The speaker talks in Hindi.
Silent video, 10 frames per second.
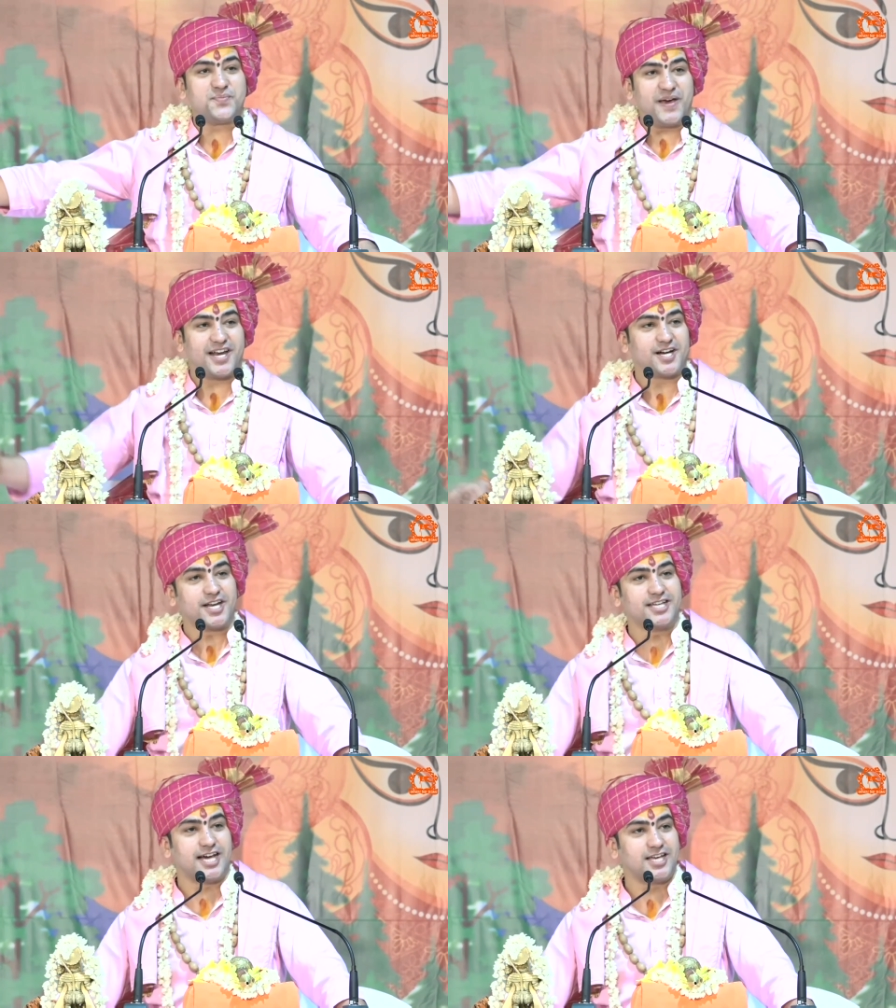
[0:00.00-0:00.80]
की मेयर
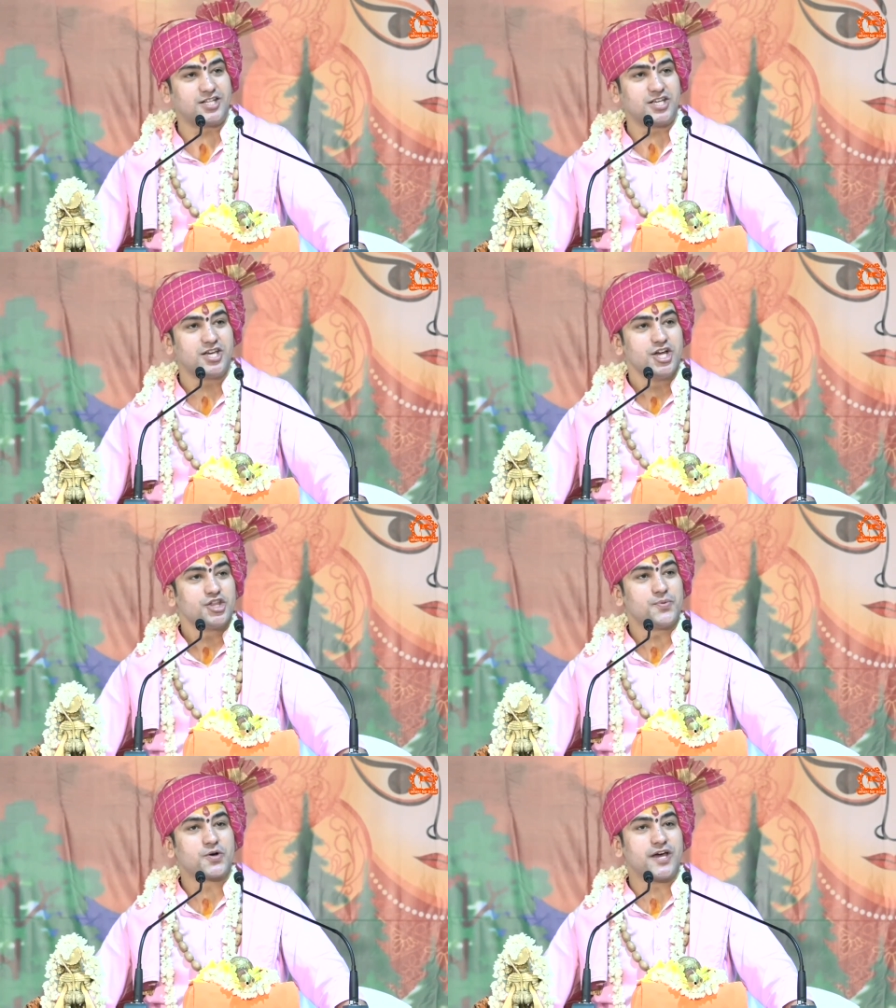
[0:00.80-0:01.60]
अंग्रेज आई थी
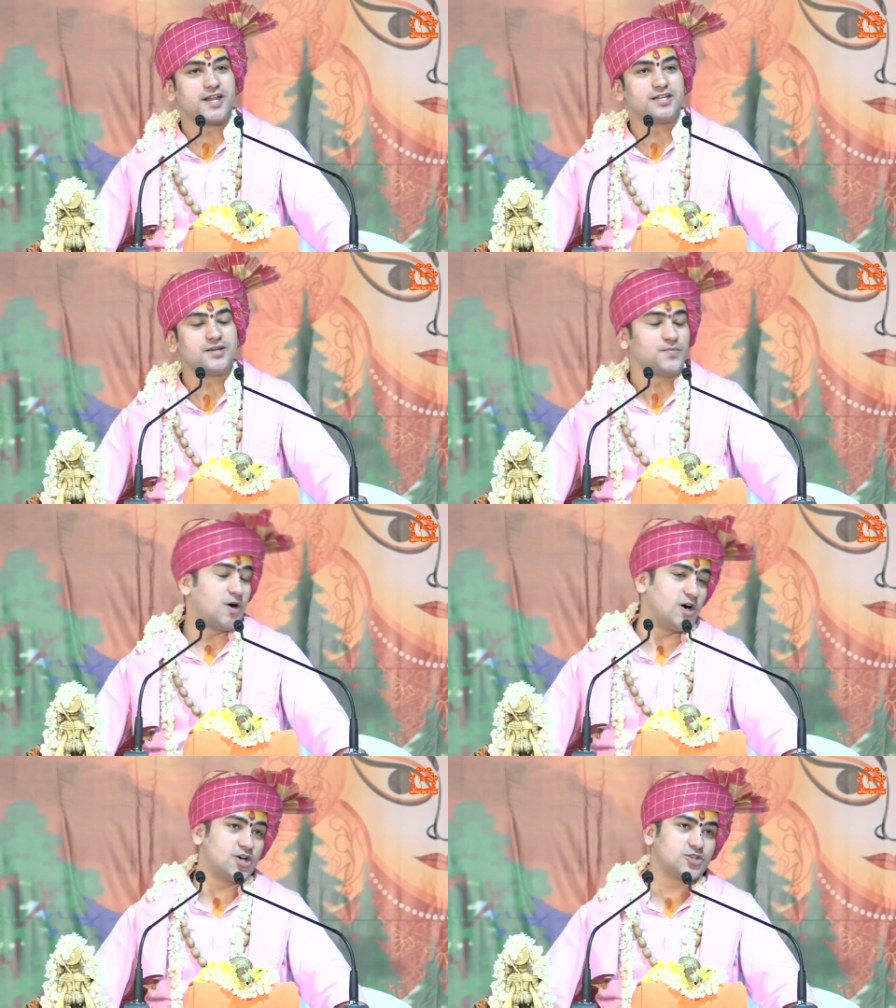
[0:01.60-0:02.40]
तो वो कह रही थी
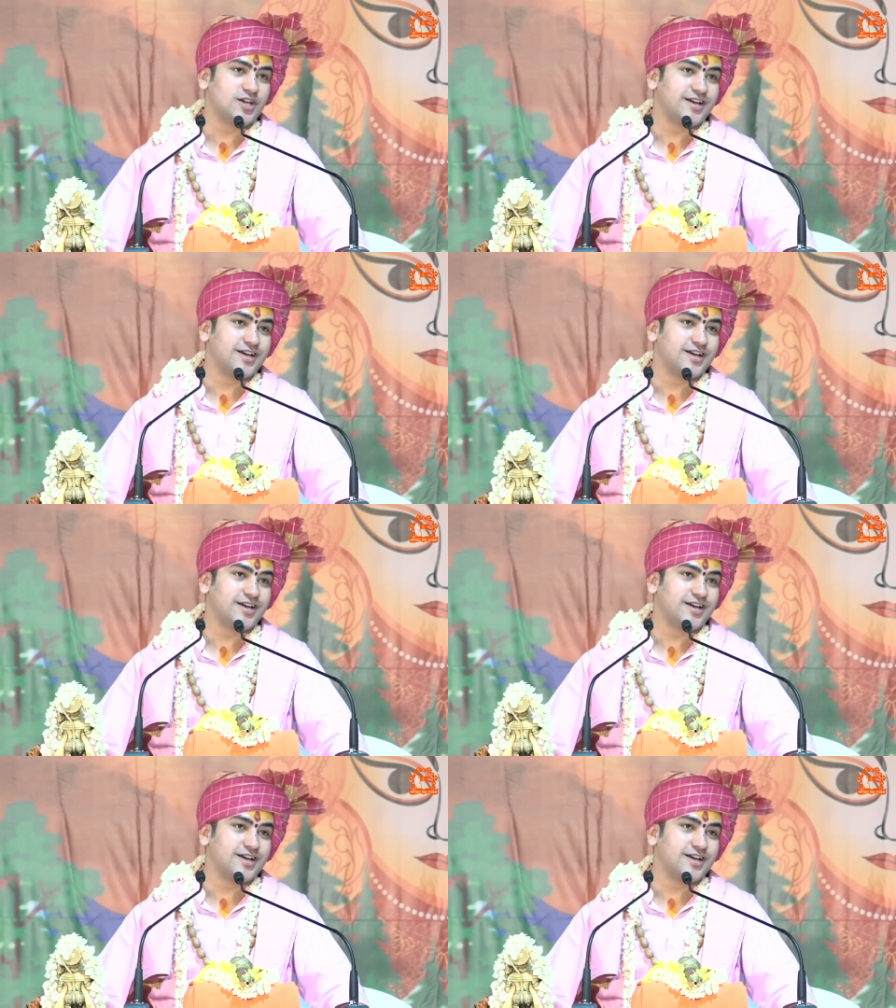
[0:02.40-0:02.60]
बहुत